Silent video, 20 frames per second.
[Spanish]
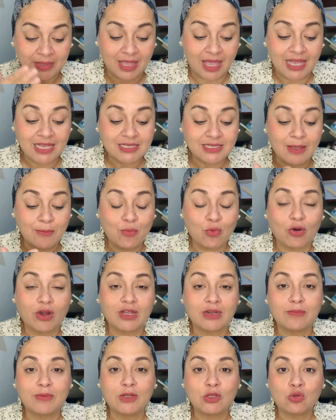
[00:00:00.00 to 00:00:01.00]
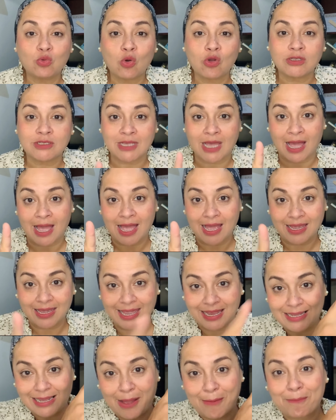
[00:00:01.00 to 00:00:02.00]
esta mujer virtuosa
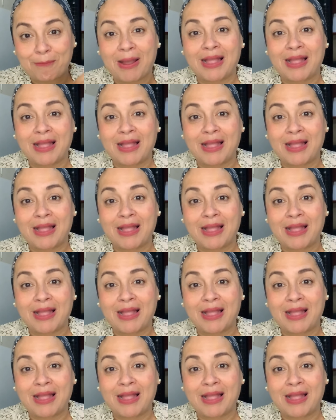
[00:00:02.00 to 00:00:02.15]
que la